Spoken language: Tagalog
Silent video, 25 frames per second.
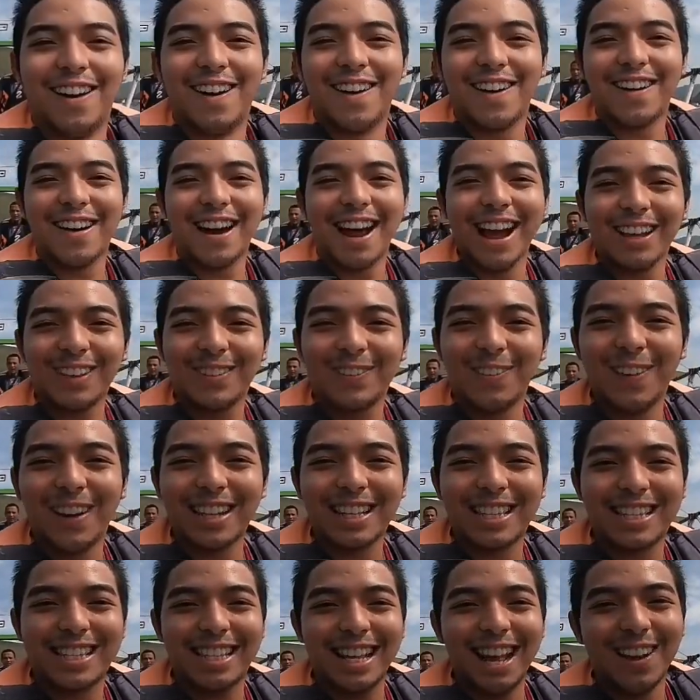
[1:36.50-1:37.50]
Alright,
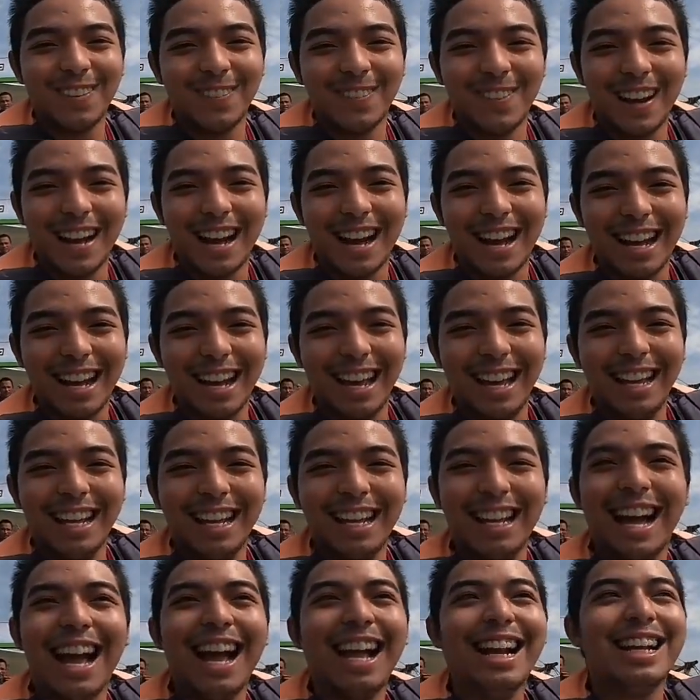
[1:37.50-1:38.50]
what's up mga
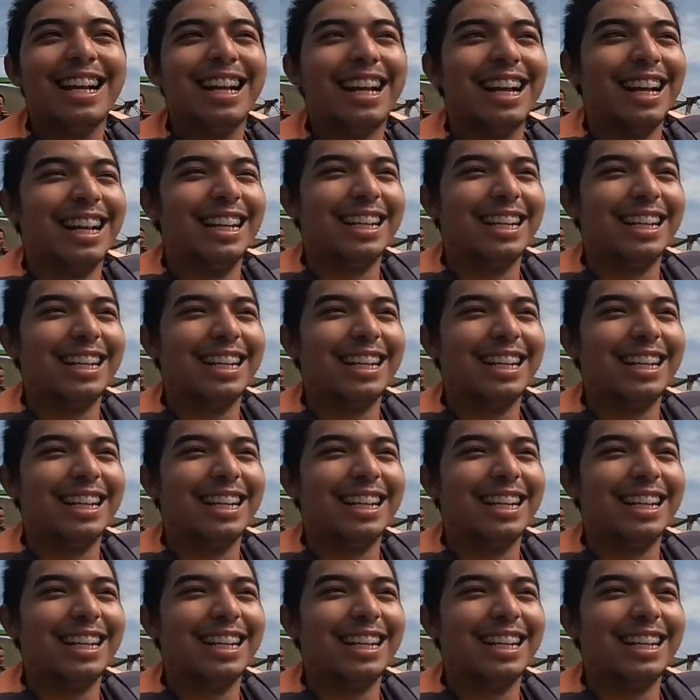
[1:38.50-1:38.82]
kaigan?